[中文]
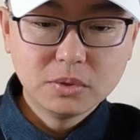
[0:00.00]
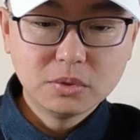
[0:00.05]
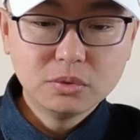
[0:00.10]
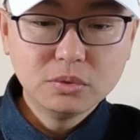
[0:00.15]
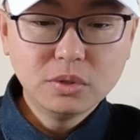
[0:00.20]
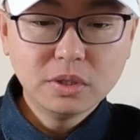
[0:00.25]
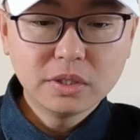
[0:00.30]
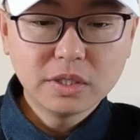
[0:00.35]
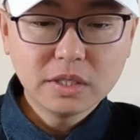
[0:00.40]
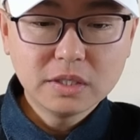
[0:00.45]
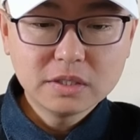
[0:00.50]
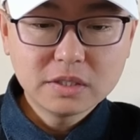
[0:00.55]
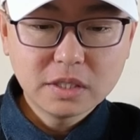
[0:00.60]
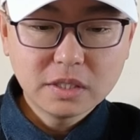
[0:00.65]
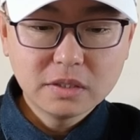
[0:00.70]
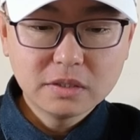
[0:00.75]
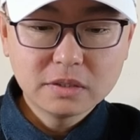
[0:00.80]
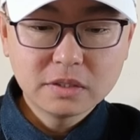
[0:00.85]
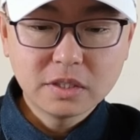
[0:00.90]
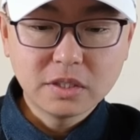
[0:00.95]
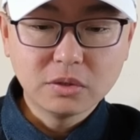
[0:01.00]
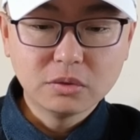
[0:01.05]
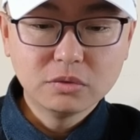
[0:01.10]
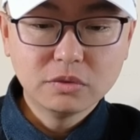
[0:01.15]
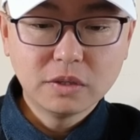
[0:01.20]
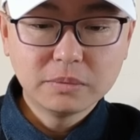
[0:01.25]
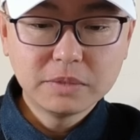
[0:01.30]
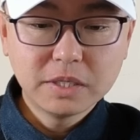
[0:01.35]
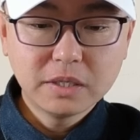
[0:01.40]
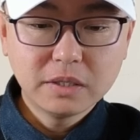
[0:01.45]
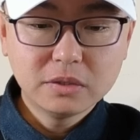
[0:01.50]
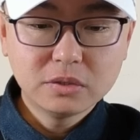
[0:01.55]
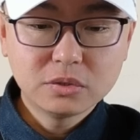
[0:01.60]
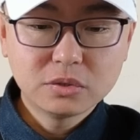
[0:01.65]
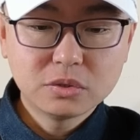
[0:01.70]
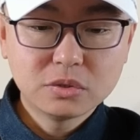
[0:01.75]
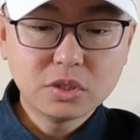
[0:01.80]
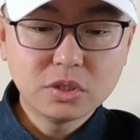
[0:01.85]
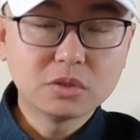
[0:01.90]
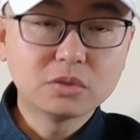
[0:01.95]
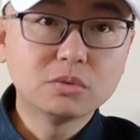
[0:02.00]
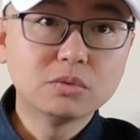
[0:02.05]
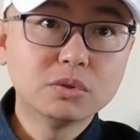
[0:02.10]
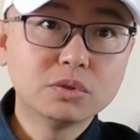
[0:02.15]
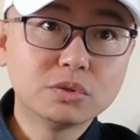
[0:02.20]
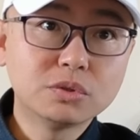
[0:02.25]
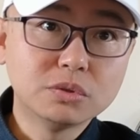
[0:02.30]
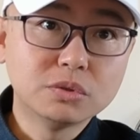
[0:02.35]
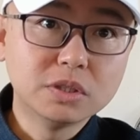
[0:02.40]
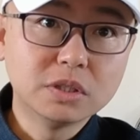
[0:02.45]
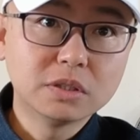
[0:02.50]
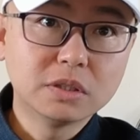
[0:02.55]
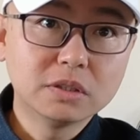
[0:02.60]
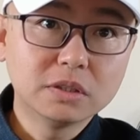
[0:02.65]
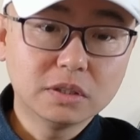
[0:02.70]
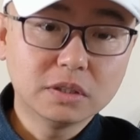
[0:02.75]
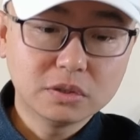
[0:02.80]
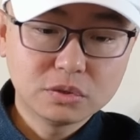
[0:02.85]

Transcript: 如越南向铁路方面向中国取经等等，